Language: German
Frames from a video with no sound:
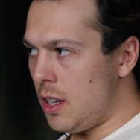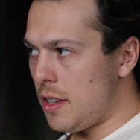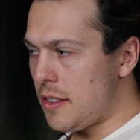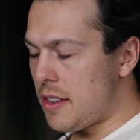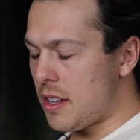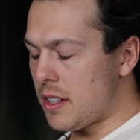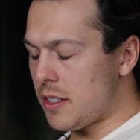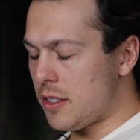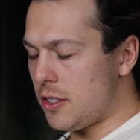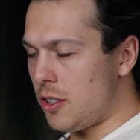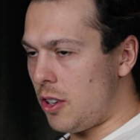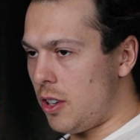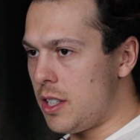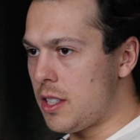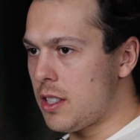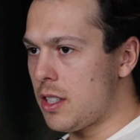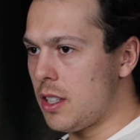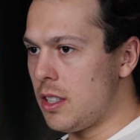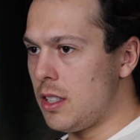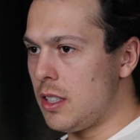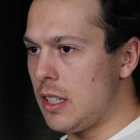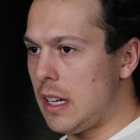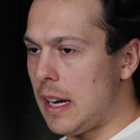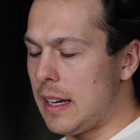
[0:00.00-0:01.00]

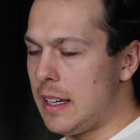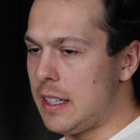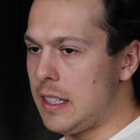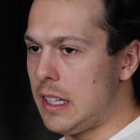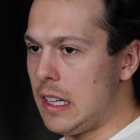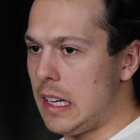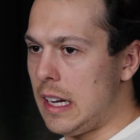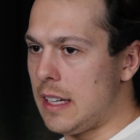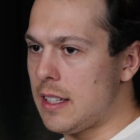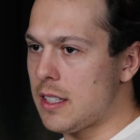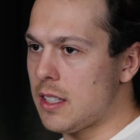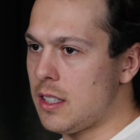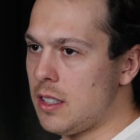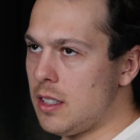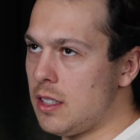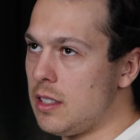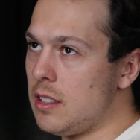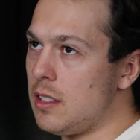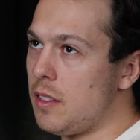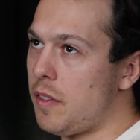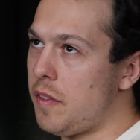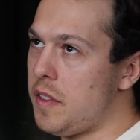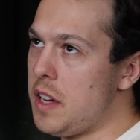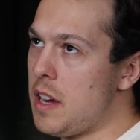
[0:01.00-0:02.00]
2019 hatte ich die
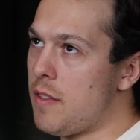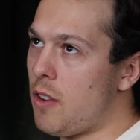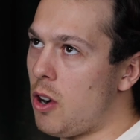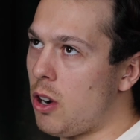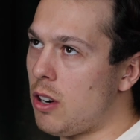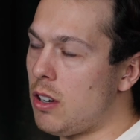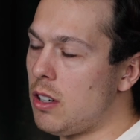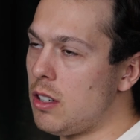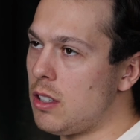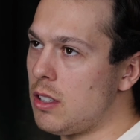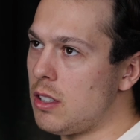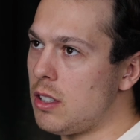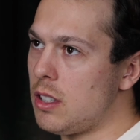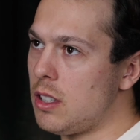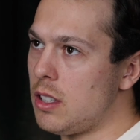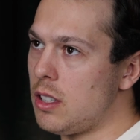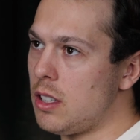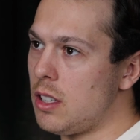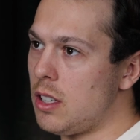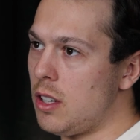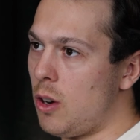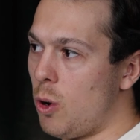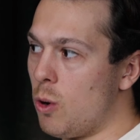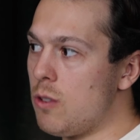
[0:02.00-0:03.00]
letzten vier Wochen
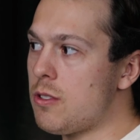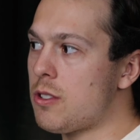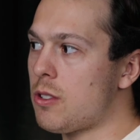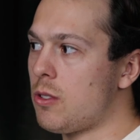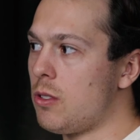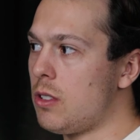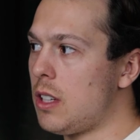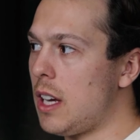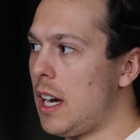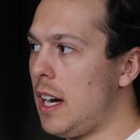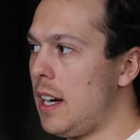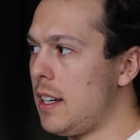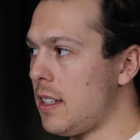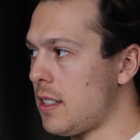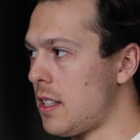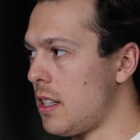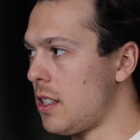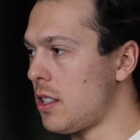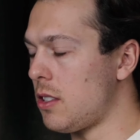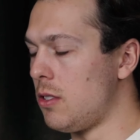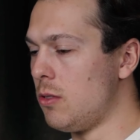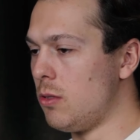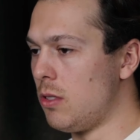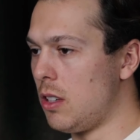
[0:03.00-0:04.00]
Oldschool Diet, das
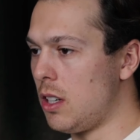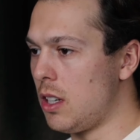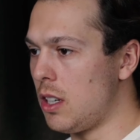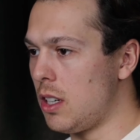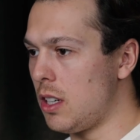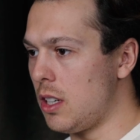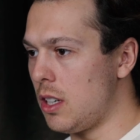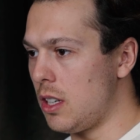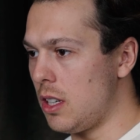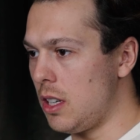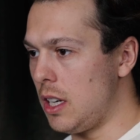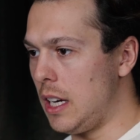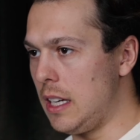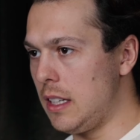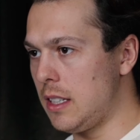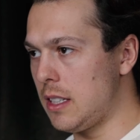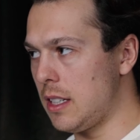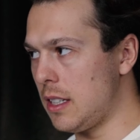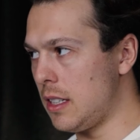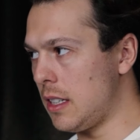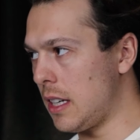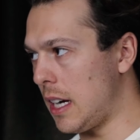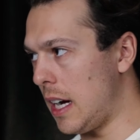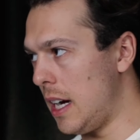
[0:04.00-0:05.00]
heißt nur
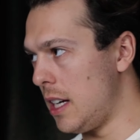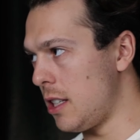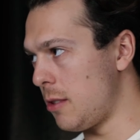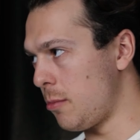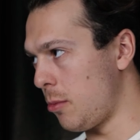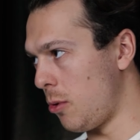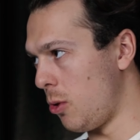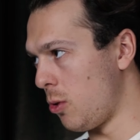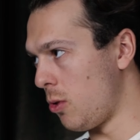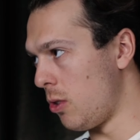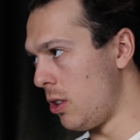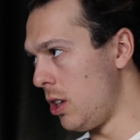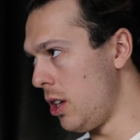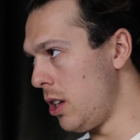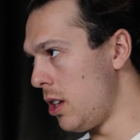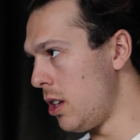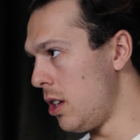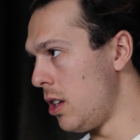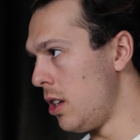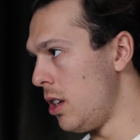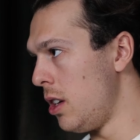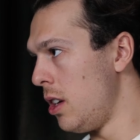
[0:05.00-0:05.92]
Hähnchen, Reis, Brokkoli.